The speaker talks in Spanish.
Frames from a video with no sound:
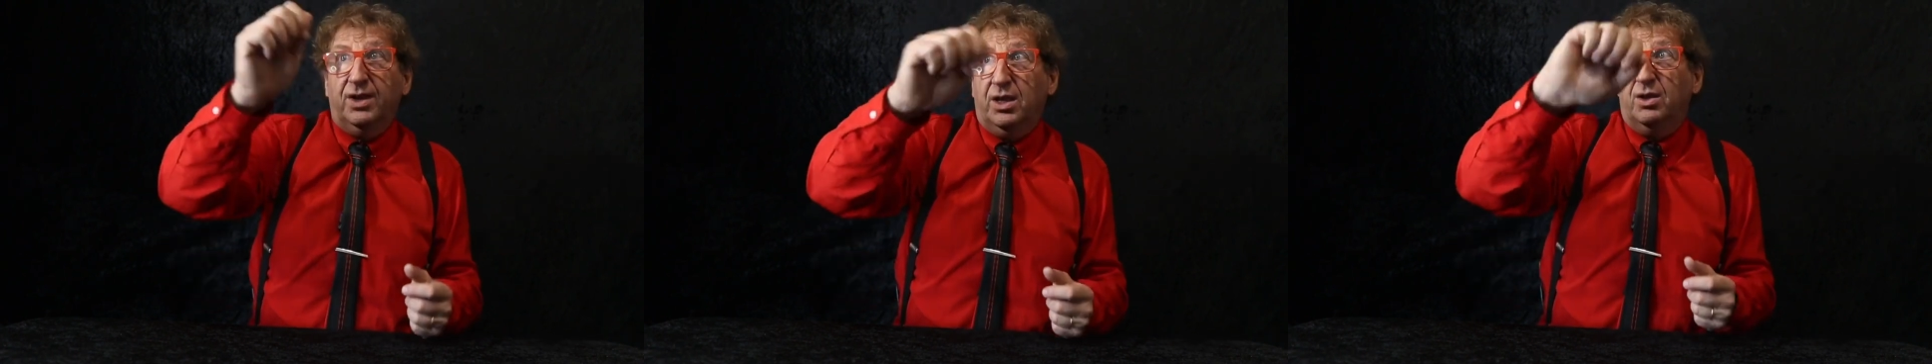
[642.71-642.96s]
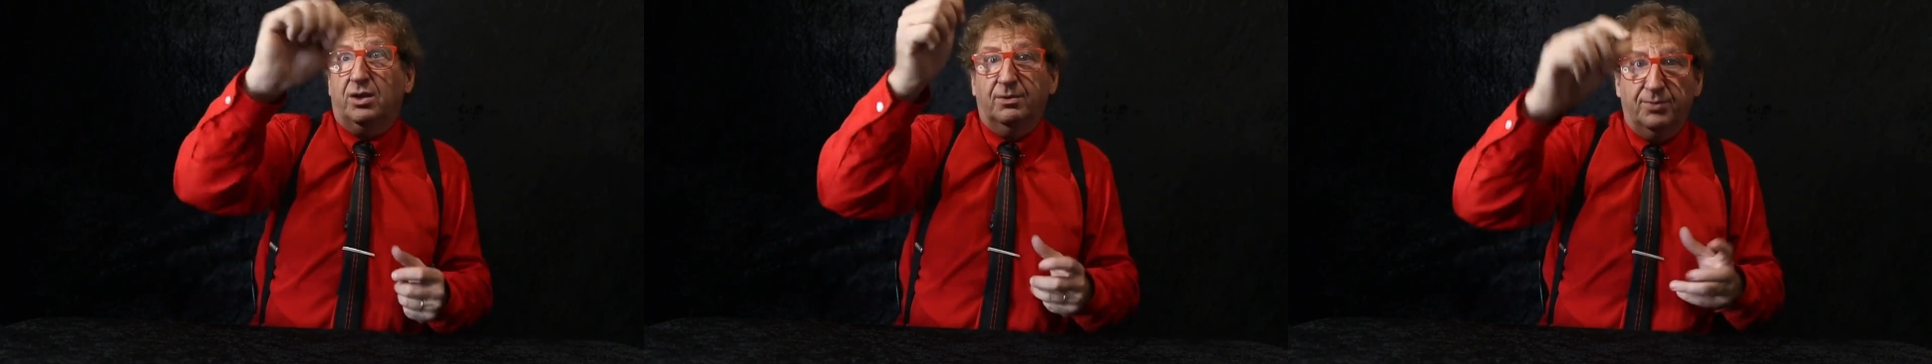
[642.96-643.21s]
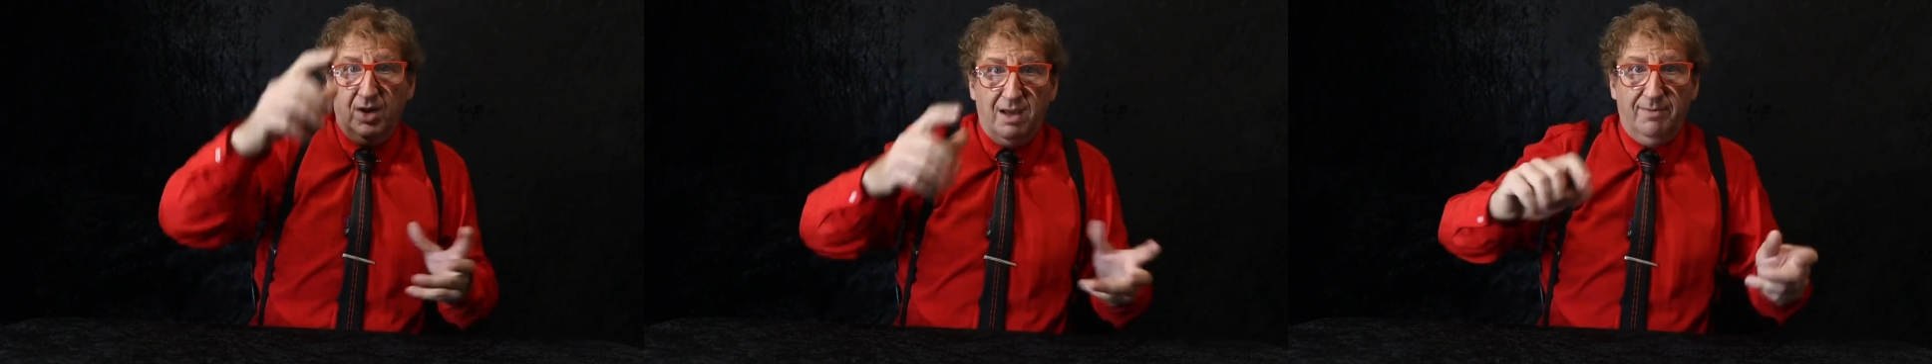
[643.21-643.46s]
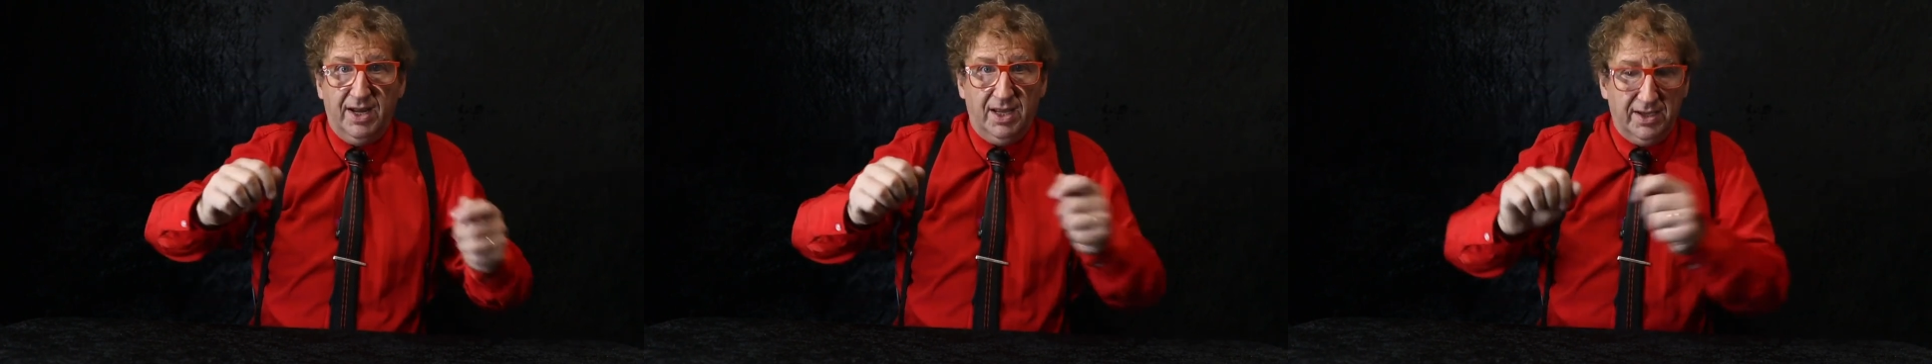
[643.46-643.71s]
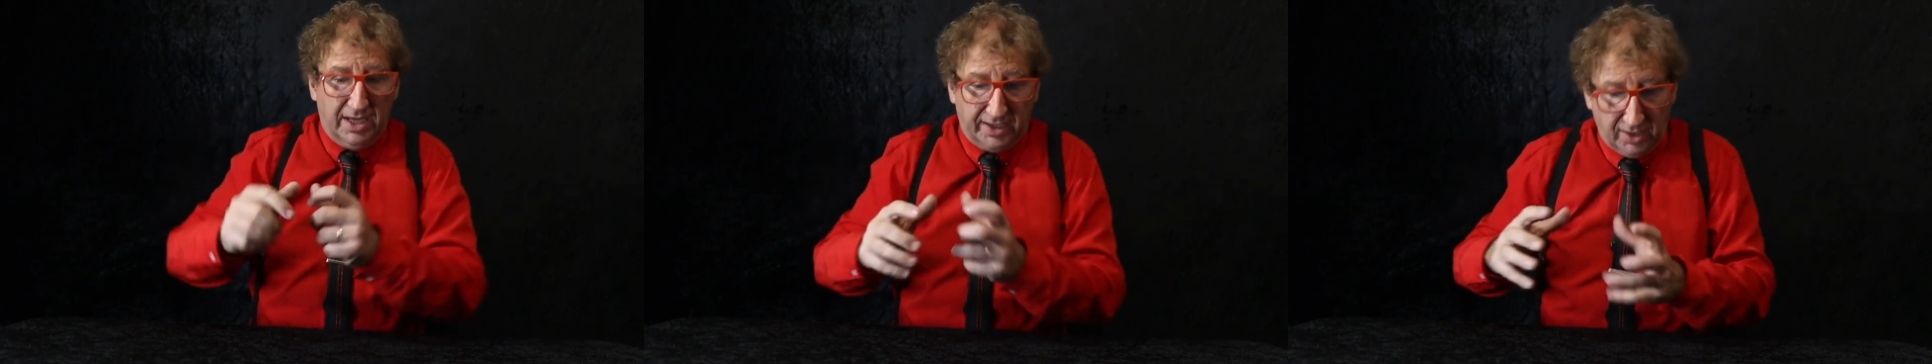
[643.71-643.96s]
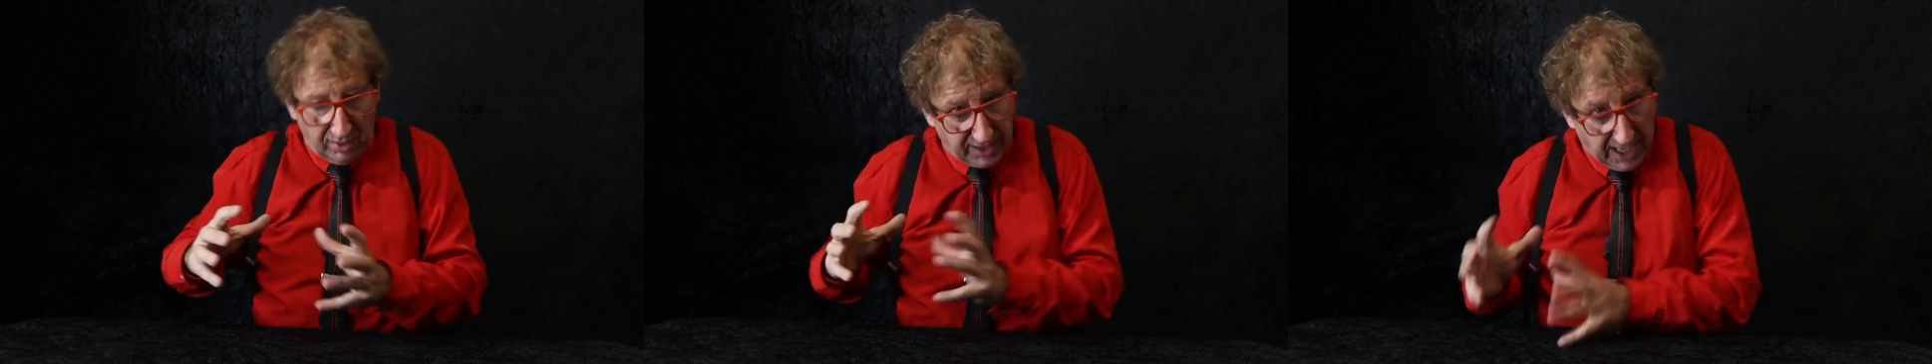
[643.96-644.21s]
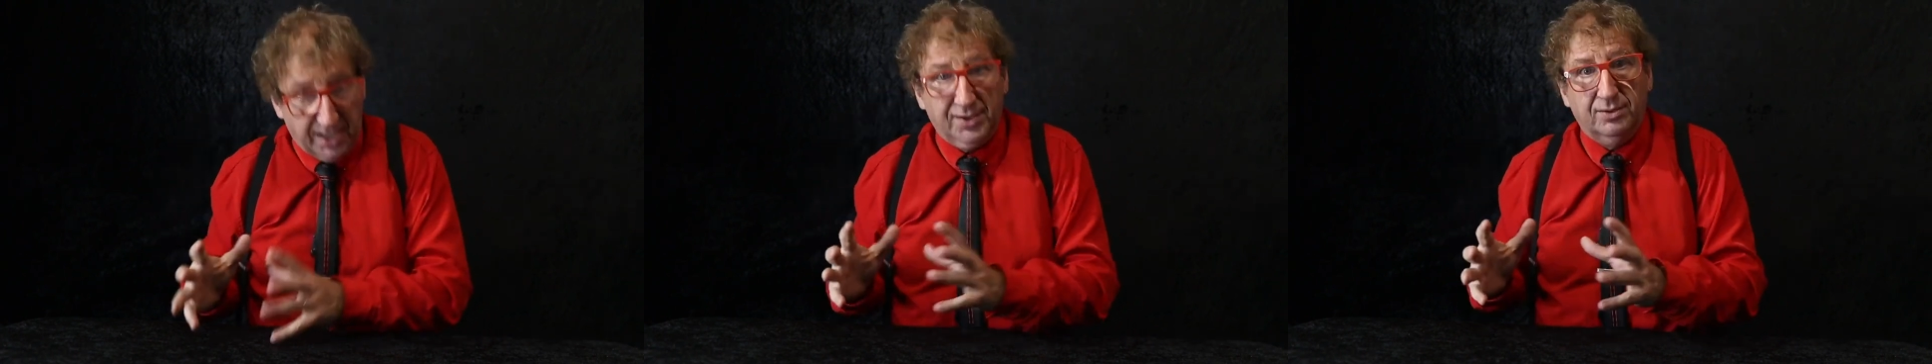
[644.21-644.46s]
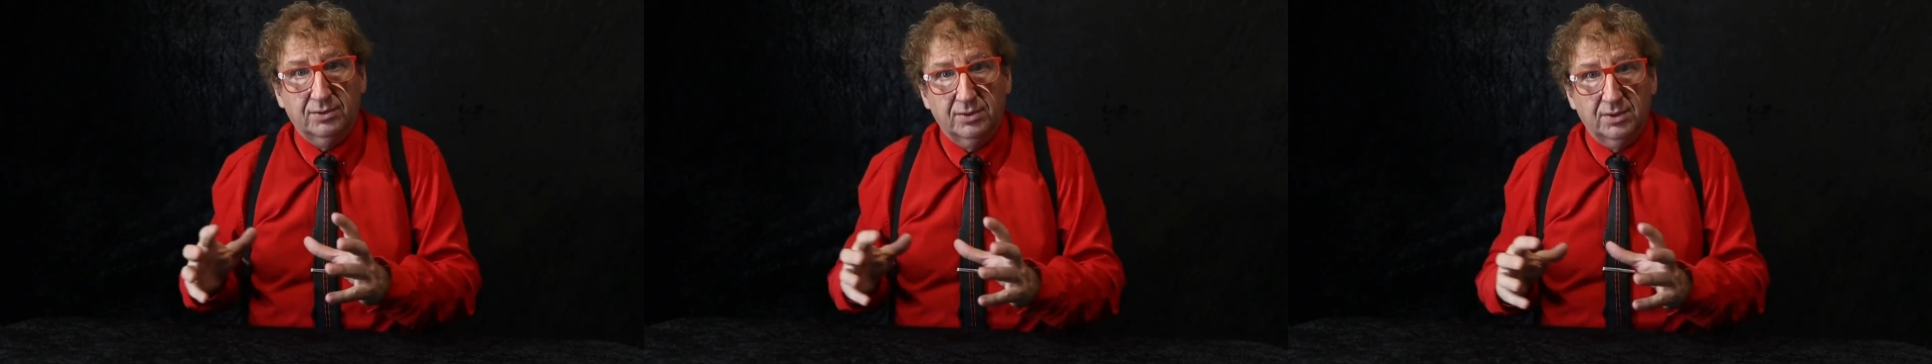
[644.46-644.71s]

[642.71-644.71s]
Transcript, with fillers: vino, rompió la pared y arregló el caño.